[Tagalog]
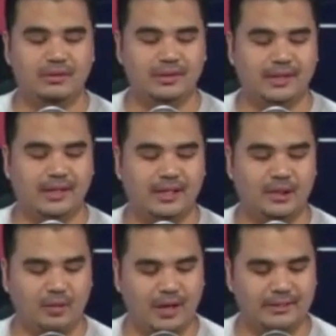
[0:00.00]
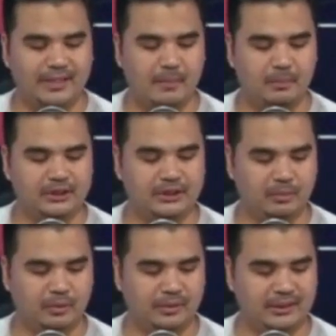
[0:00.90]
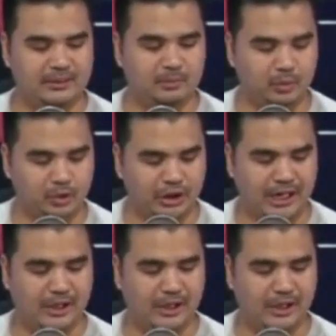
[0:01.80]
nangaliwa tapos nabuntis po siya.